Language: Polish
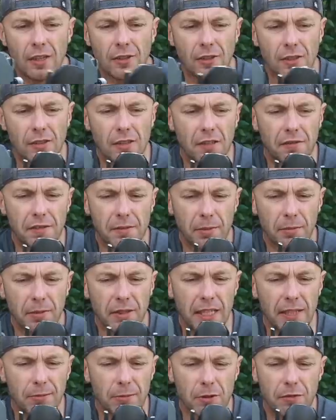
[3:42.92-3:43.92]
To, co
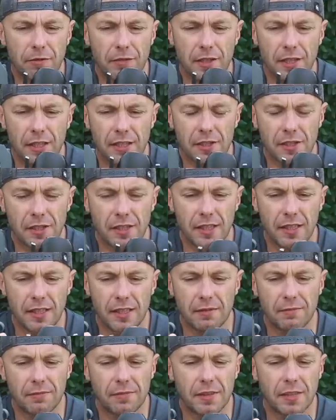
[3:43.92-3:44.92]
wspominałem już
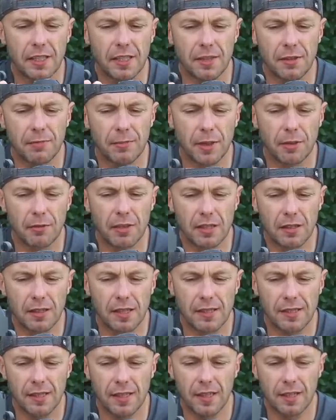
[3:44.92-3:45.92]
wcześniej, te śmigła
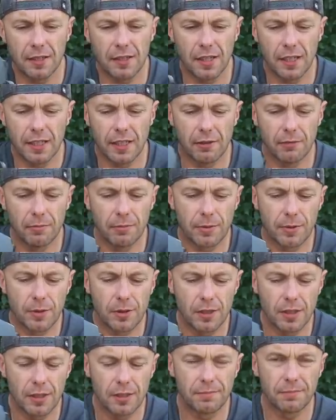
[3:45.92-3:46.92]
trochę zahaczają
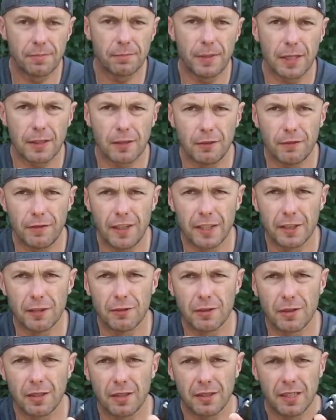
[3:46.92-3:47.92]
przy
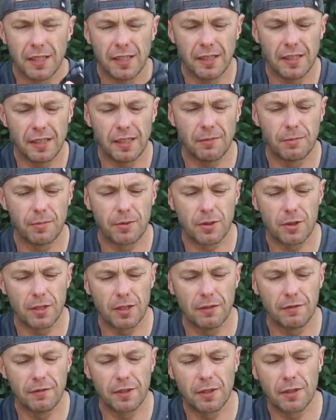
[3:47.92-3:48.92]
pakowaniu drona i
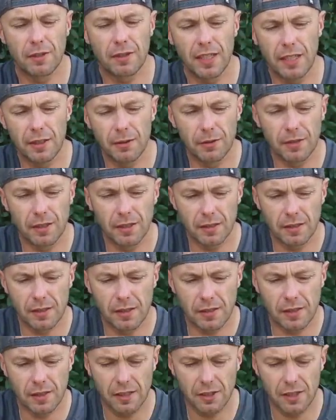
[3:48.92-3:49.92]
przy wyciąganiu go
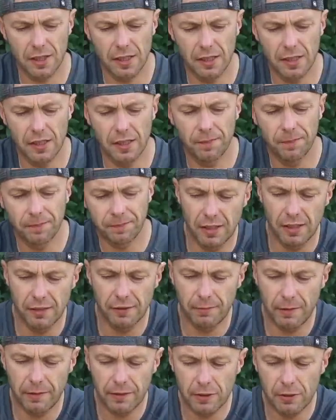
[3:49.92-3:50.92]
z kieszeni.
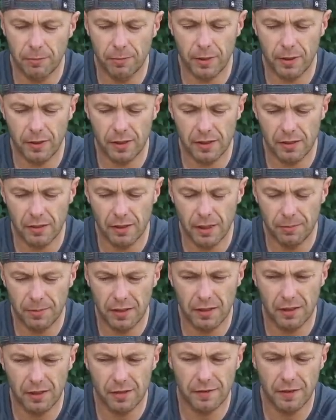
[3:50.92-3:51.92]
W Mavicu Pro jest to
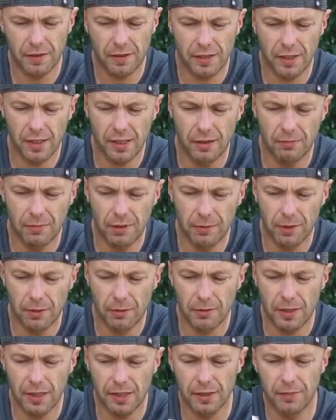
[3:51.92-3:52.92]
lepiej rozwiązane. Mamy
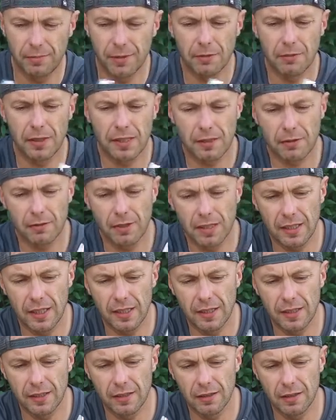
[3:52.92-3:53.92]
tutaj śmigła
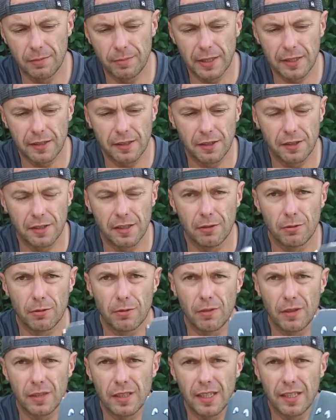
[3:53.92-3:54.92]
składane i one pięknie się
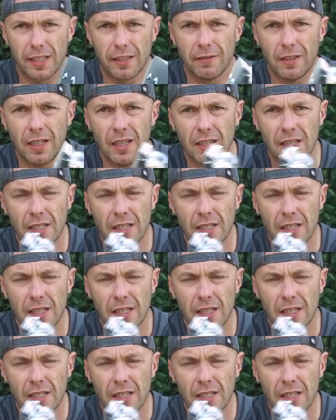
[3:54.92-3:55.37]
układają